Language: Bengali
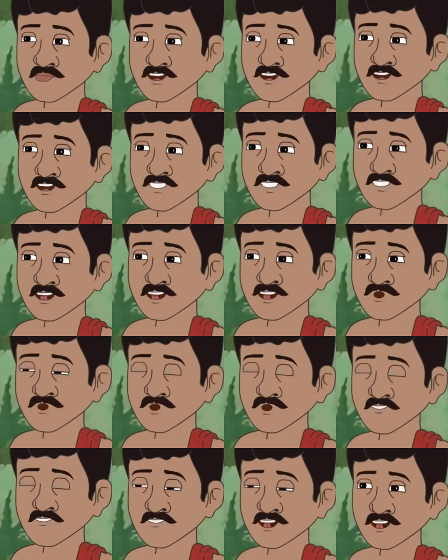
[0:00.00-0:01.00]
খালি হাতি
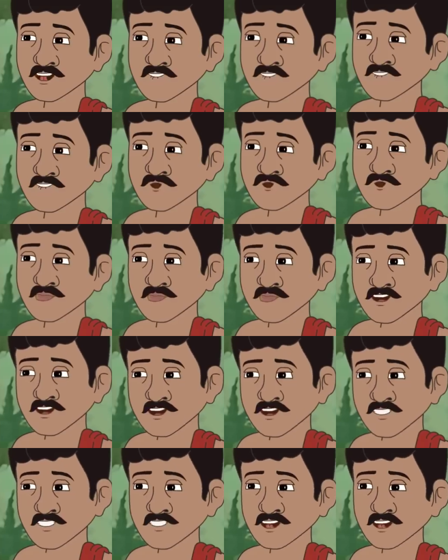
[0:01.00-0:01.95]
বা ফিরে যাই কেমন